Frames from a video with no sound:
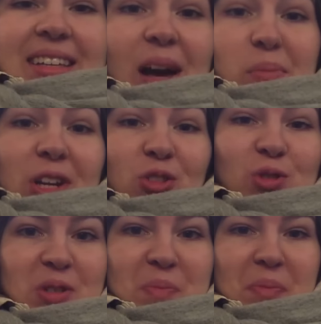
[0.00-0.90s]
я
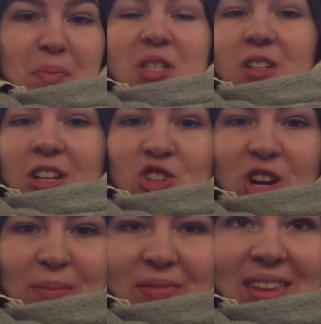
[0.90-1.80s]
пройдусь по
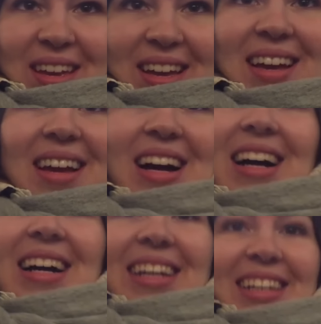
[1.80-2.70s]
стеллажам.
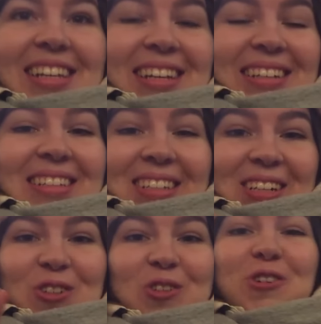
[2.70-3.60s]
И на
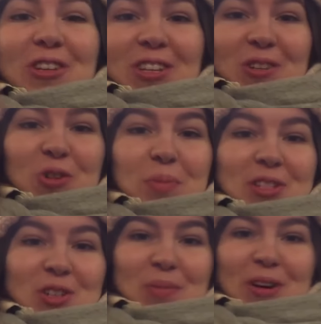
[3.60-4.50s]
какую книгу
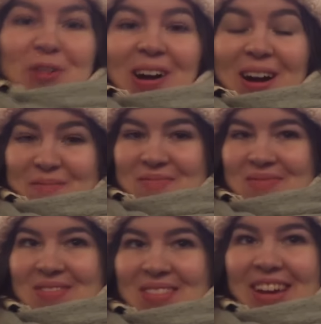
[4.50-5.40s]
упадет моя рука,
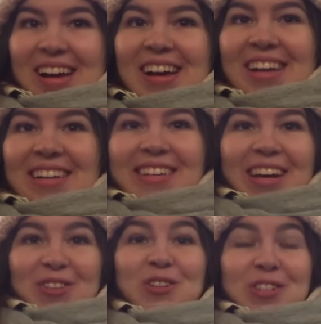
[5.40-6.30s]

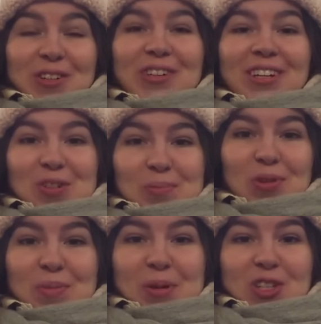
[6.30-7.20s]
эту книгу я
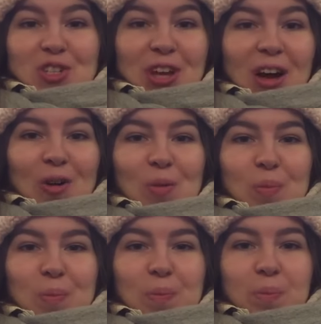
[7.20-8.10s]
куплю и прочитаю
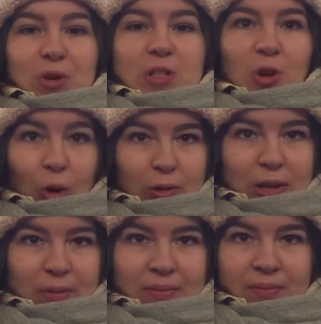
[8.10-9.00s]
после обода.